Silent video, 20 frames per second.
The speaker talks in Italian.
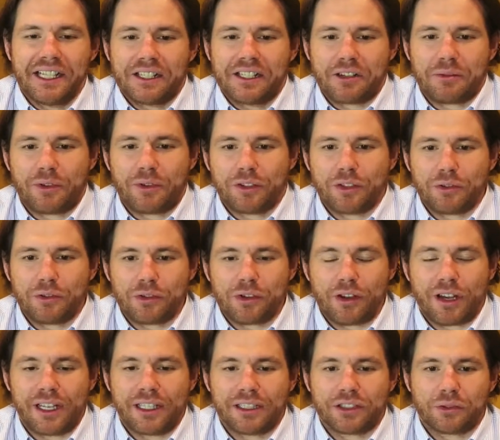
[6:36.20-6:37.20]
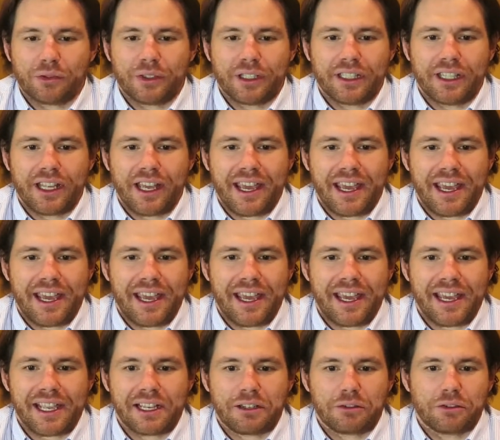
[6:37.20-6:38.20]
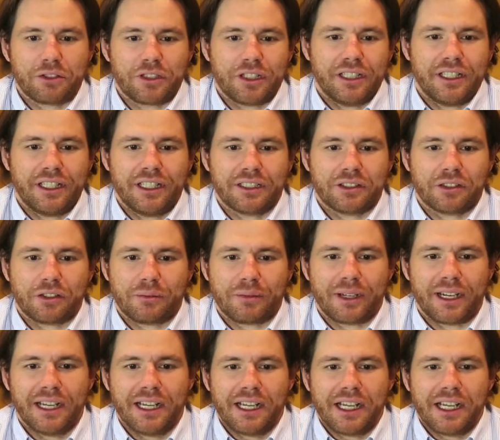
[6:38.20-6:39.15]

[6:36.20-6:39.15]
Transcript: insomma ognuno ha le sue idee, così, insomma